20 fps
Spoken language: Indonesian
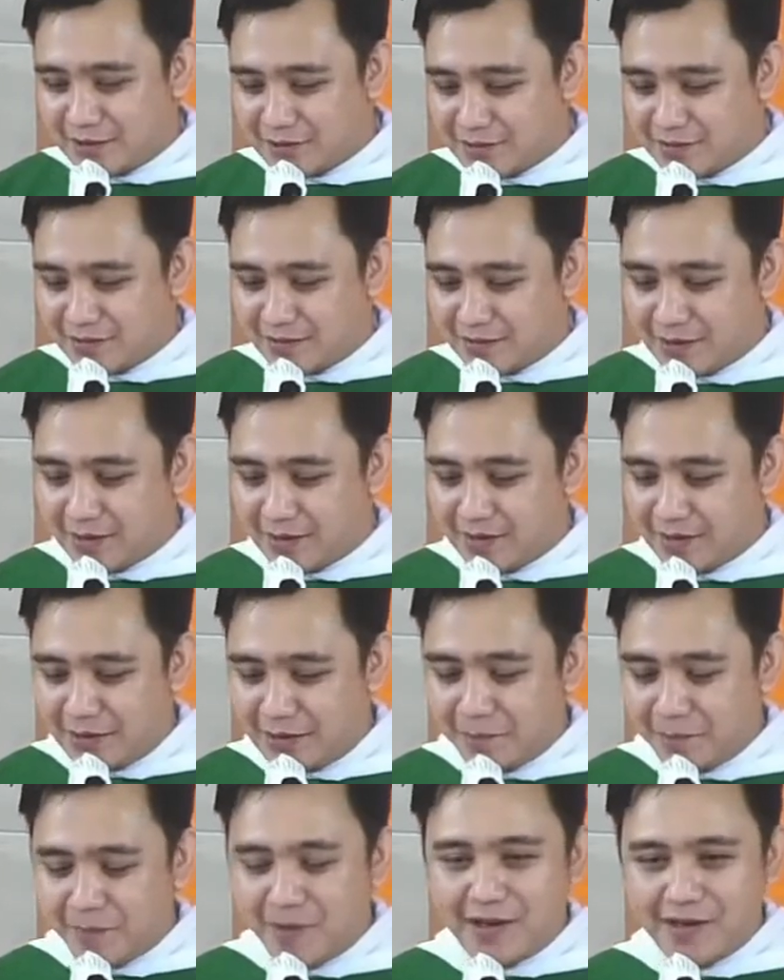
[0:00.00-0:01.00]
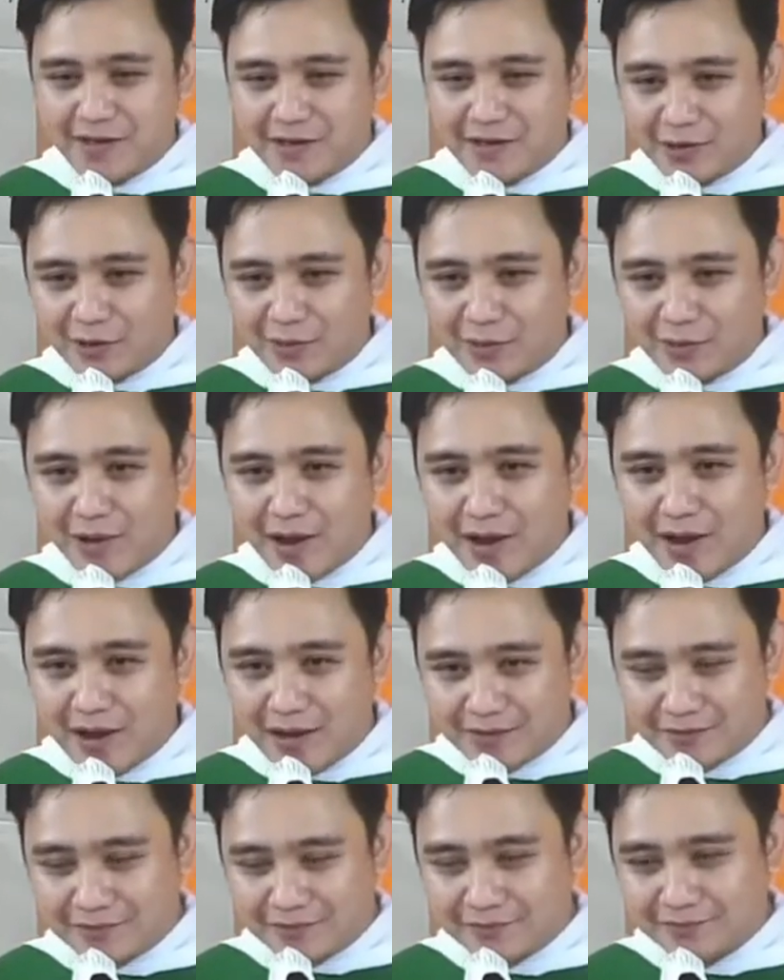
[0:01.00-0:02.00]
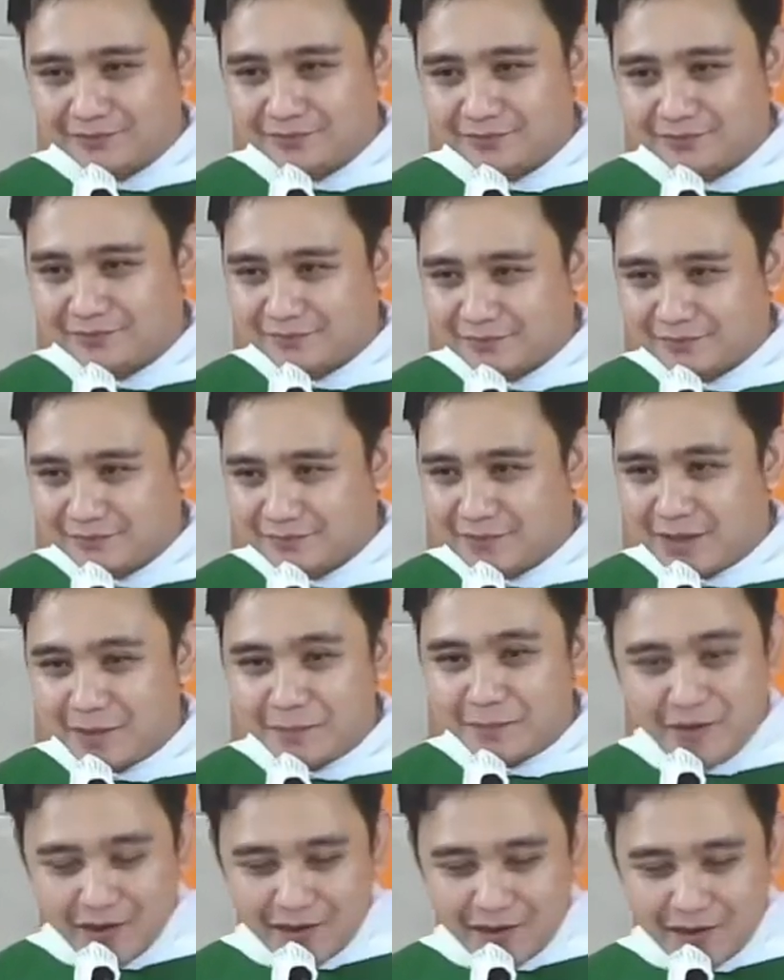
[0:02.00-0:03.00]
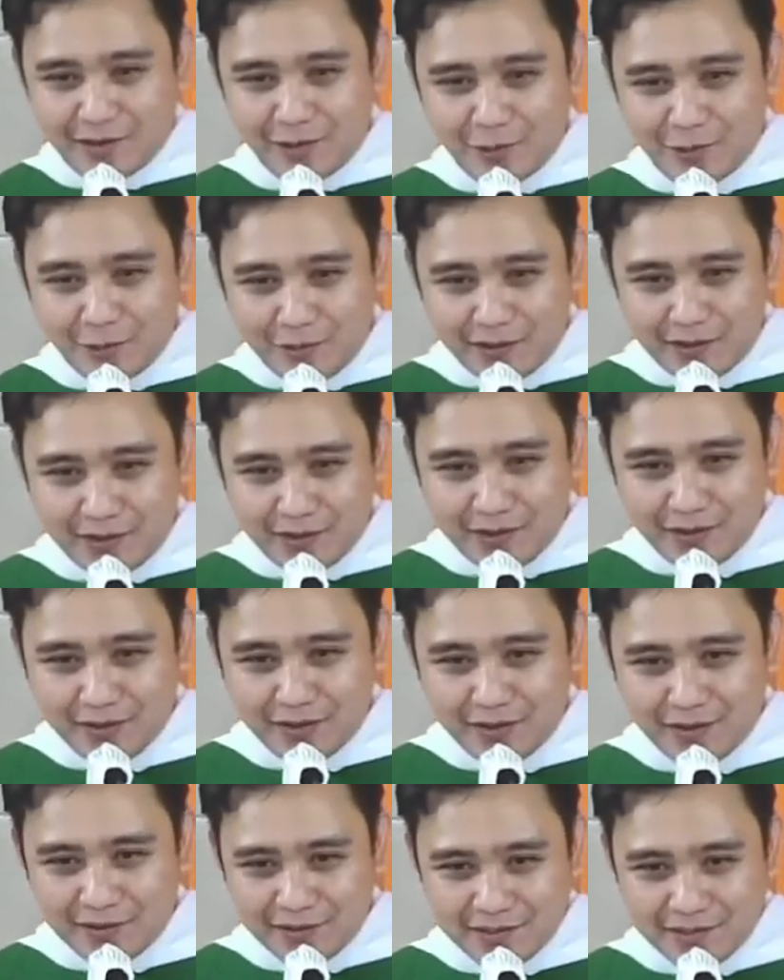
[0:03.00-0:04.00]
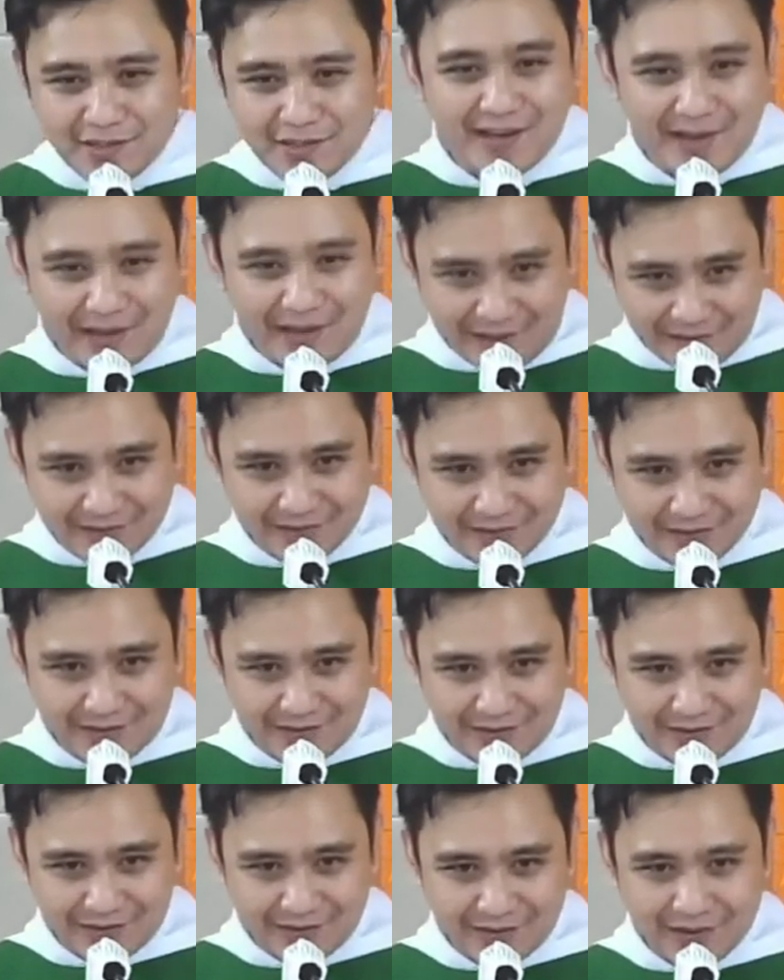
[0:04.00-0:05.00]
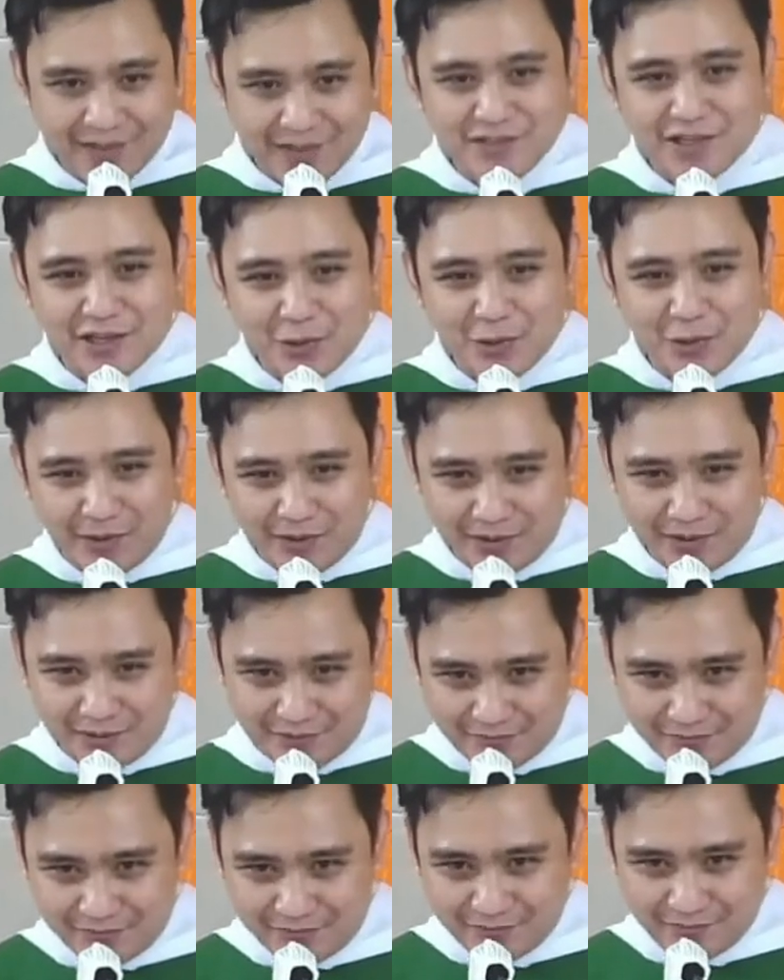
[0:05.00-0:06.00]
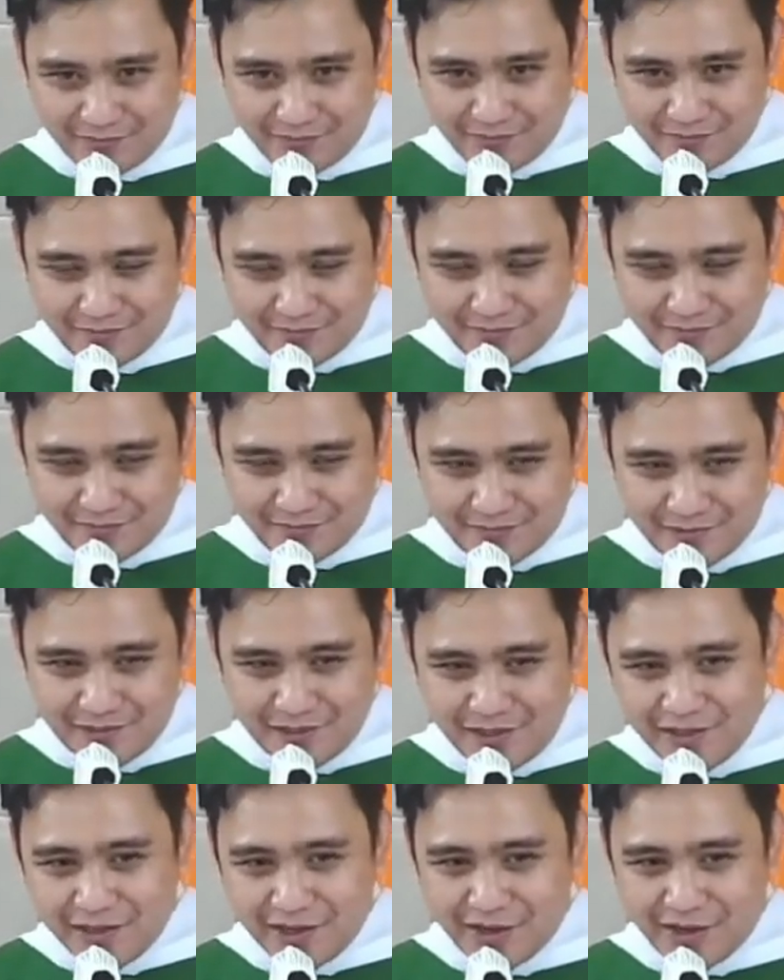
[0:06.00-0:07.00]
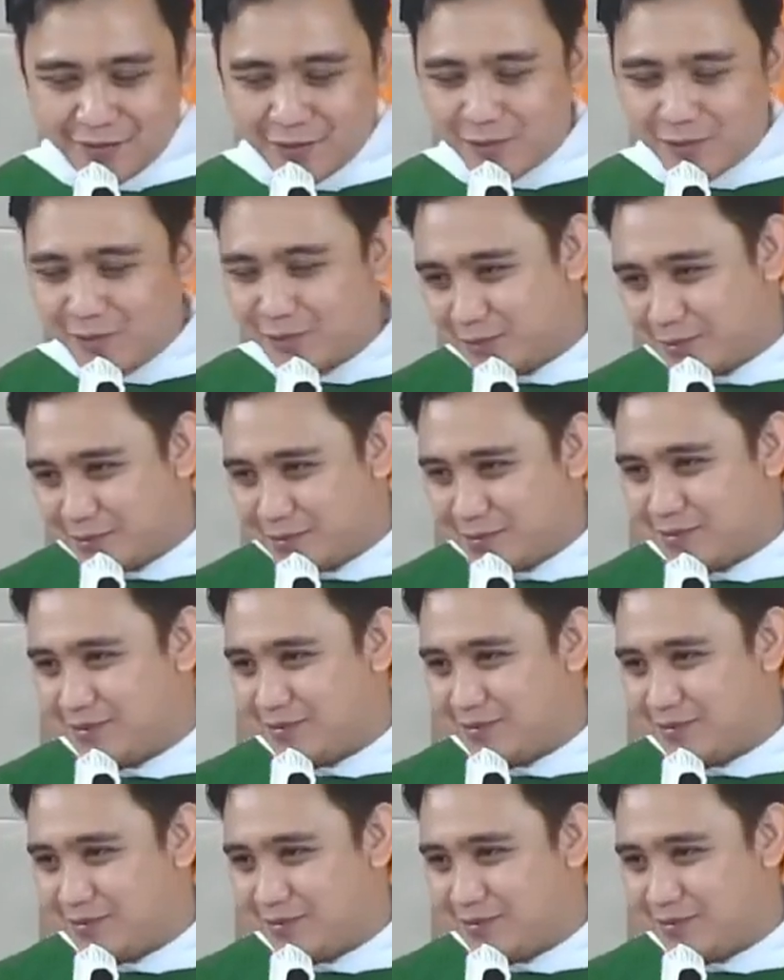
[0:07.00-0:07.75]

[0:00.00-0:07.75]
ya dia pengennya Romo A, tapi yang keluar saya ya, kecewa. Jadi nggak fokus.